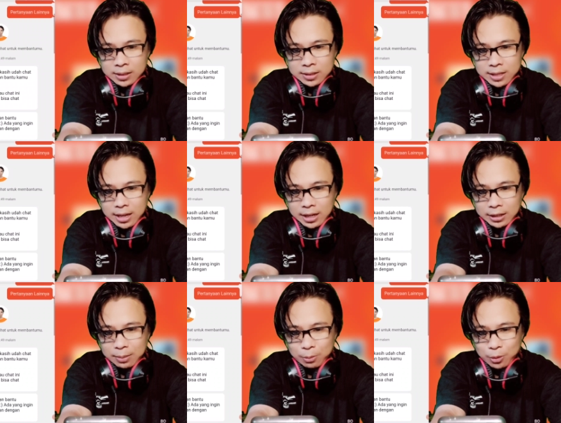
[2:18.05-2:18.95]
saya
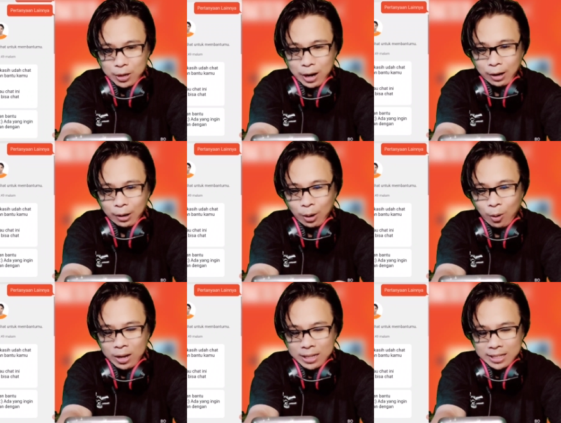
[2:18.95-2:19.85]
ketemu dengan
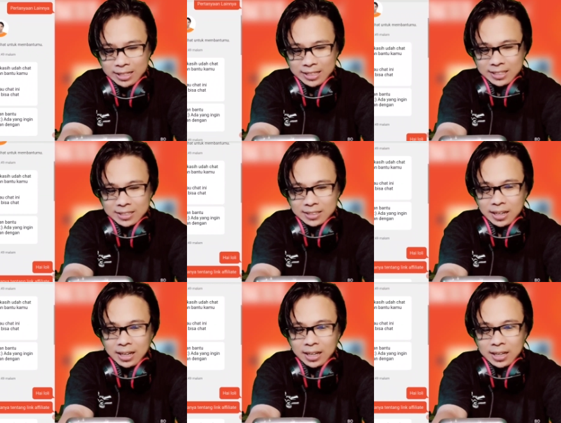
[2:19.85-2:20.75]
Loli ya